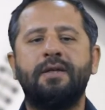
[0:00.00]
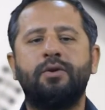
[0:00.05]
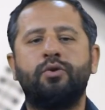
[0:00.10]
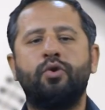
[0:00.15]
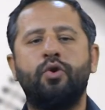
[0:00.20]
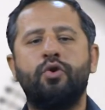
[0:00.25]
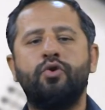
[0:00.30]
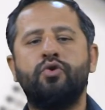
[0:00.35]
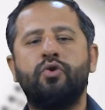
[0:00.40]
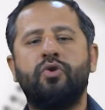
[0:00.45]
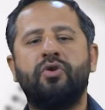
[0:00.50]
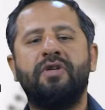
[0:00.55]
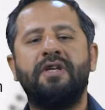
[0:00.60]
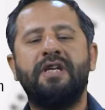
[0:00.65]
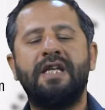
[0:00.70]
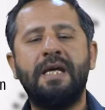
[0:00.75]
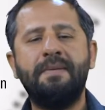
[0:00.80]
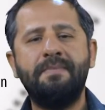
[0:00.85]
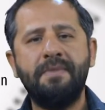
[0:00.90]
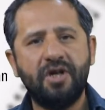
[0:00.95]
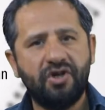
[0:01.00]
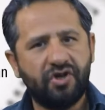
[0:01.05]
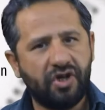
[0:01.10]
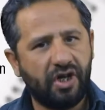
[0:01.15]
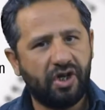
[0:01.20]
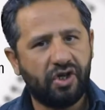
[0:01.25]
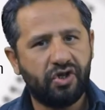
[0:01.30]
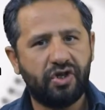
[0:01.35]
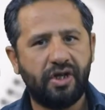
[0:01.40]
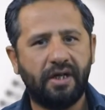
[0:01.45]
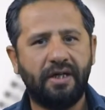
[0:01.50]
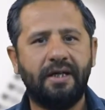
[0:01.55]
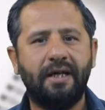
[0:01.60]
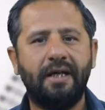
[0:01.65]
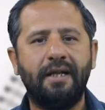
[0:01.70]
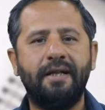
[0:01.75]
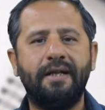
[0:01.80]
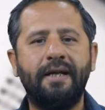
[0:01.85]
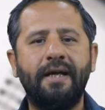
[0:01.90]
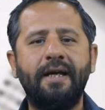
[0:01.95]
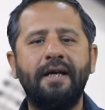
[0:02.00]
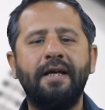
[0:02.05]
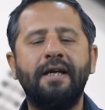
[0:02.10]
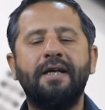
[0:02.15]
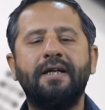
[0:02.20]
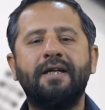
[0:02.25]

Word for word: sözcük giremeyecek şekilde